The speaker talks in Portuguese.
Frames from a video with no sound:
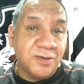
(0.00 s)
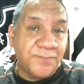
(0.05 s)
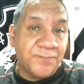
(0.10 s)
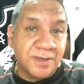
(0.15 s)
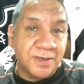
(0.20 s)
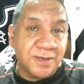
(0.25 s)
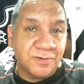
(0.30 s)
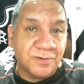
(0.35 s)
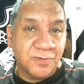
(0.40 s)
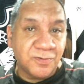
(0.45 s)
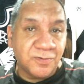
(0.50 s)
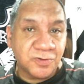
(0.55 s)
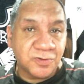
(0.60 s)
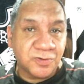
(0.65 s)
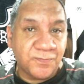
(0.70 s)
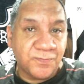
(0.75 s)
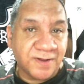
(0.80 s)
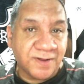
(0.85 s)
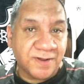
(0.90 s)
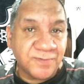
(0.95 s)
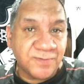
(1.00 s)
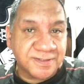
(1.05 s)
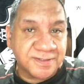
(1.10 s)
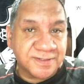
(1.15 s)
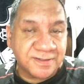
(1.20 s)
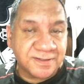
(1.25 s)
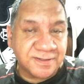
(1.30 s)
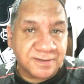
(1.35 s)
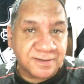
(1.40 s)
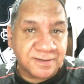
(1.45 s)
eu pergunto para
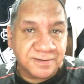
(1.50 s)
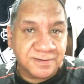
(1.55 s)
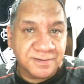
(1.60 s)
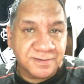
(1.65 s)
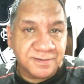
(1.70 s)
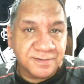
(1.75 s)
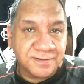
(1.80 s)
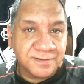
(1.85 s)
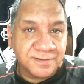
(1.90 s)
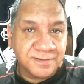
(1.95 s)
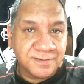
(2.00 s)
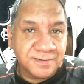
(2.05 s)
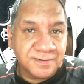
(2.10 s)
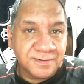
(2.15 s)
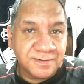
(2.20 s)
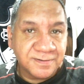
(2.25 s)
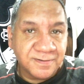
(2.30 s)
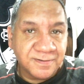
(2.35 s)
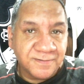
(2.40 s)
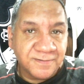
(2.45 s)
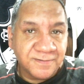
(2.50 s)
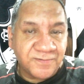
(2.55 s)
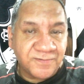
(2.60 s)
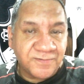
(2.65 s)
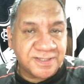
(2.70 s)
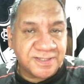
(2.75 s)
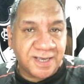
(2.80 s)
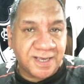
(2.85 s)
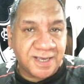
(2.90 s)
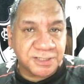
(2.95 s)
você:
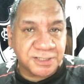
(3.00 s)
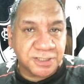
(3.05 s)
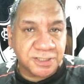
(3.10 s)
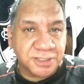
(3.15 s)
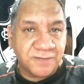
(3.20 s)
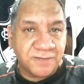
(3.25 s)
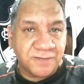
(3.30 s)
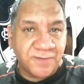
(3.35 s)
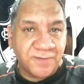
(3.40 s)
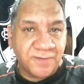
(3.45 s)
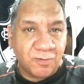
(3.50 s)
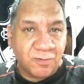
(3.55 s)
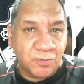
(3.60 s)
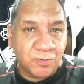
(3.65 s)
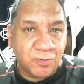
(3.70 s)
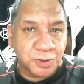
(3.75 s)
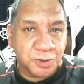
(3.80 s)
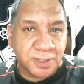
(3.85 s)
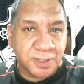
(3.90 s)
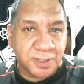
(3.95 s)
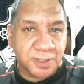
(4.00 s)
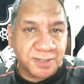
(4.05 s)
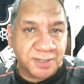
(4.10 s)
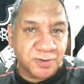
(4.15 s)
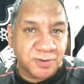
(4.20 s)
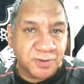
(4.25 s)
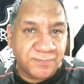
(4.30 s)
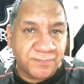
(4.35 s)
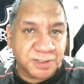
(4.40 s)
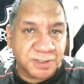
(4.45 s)
você acha que vem algum
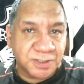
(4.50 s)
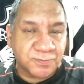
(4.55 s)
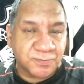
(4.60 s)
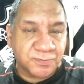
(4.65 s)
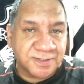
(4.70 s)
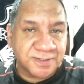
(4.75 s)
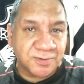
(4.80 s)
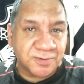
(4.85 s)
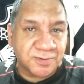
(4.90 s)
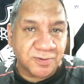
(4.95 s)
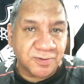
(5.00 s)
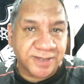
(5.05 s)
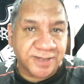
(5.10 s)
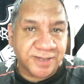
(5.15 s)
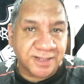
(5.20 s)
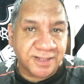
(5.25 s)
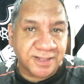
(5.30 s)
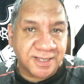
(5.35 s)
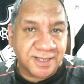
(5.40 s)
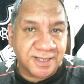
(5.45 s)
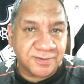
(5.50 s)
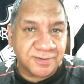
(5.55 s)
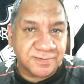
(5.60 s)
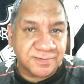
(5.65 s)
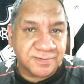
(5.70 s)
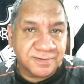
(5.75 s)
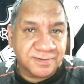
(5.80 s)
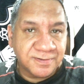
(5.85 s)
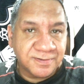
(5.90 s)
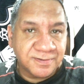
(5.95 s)
jogador mesmo sendo
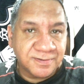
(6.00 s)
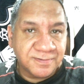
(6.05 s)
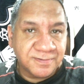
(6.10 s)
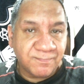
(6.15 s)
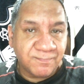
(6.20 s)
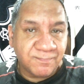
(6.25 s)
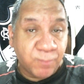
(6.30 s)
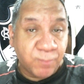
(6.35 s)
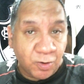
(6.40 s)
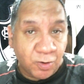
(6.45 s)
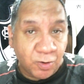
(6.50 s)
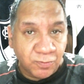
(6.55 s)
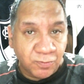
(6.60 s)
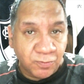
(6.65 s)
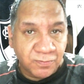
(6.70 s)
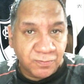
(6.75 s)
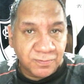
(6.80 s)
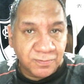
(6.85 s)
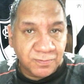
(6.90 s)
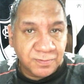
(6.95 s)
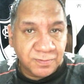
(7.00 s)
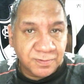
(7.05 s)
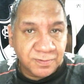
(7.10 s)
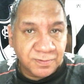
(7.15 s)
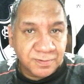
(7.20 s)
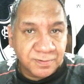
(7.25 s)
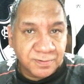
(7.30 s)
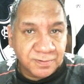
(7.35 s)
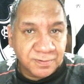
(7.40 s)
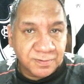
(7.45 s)
contratado bom?
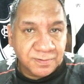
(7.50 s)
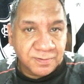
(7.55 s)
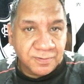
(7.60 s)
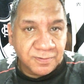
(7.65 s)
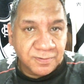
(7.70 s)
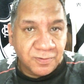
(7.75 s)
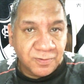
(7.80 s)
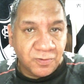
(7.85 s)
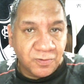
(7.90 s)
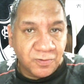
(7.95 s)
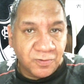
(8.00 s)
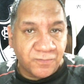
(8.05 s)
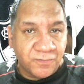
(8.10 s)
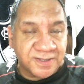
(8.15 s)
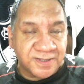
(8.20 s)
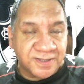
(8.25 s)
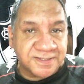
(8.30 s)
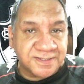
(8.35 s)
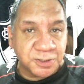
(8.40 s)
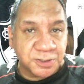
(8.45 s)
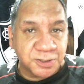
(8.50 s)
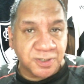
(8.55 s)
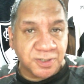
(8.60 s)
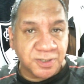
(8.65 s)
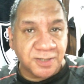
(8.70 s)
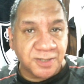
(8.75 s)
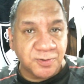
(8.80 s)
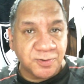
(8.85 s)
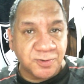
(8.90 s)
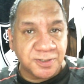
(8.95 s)
Ou vai ser
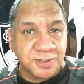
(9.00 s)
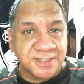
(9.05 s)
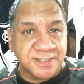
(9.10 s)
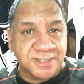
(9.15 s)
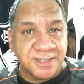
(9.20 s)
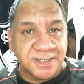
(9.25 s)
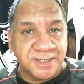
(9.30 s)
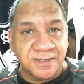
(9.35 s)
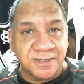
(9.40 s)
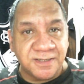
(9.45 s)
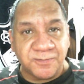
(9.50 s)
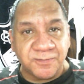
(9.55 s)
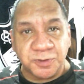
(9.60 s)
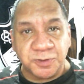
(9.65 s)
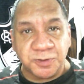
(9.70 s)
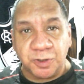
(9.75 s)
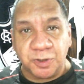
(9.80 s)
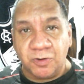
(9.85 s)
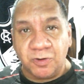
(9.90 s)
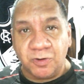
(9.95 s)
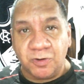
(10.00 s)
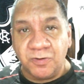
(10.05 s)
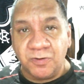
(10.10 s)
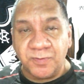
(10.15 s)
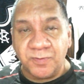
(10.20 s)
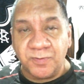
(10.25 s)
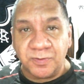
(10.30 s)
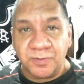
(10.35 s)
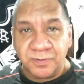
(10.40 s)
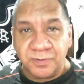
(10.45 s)
jogadores a nível de
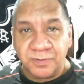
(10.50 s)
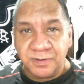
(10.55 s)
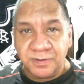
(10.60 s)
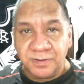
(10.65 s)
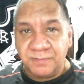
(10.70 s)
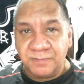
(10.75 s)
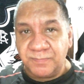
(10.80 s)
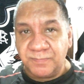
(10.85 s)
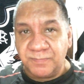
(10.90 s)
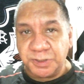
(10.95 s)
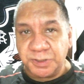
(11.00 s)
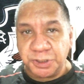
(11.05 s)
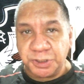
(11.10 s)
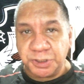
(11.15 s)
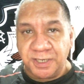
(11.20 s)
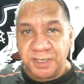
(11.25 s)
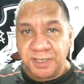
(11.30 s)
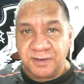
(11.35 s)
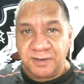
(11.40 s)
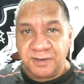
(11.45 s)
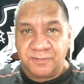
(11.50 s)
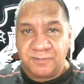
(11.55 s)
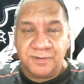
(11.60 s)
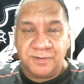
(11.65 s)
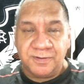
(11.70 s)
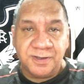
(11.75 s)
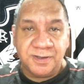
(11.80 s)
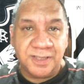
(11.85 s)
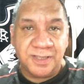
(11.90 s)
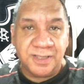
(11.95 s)
Rômulo,
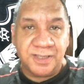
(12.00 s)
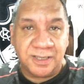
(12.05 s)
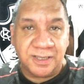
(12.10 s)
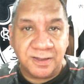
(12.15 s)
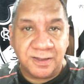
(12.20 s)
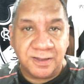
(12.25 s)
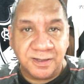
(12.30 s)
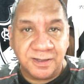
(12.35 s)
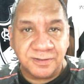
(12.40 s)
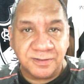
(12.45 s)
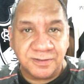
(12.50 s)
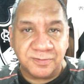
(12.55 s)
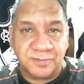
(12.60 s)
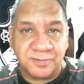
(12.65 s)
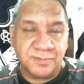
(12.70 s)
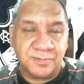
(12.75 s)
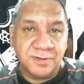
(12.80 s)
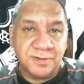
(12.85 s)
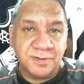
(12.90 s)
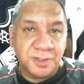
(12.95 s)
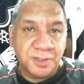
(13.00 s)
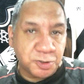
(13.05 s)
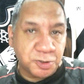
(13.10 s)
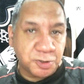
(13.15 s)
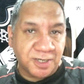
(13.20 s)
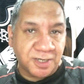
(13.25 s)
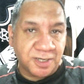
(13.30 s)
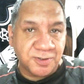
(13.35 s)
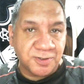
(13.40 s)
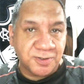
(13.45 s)
Michel, Hernando,
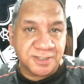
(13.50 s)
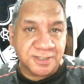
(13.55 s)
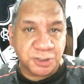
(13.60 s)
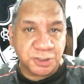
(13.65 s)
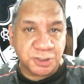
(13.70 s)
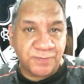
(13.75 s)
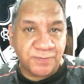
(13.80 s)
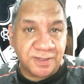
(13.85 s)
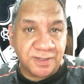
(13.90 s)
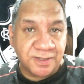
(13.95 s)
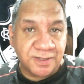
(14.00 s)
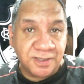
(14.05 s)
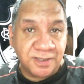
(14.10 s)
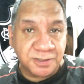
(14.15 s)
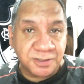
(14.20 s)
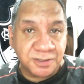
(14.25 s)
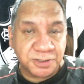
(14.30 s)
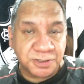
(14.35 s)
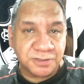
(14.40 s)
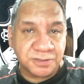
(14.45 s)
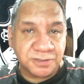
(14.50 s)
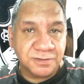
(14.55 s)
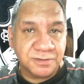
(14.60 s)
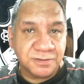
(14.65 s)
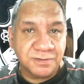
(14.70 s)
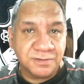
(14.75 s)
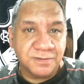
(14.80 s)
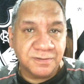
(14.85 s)
jogadores experientes,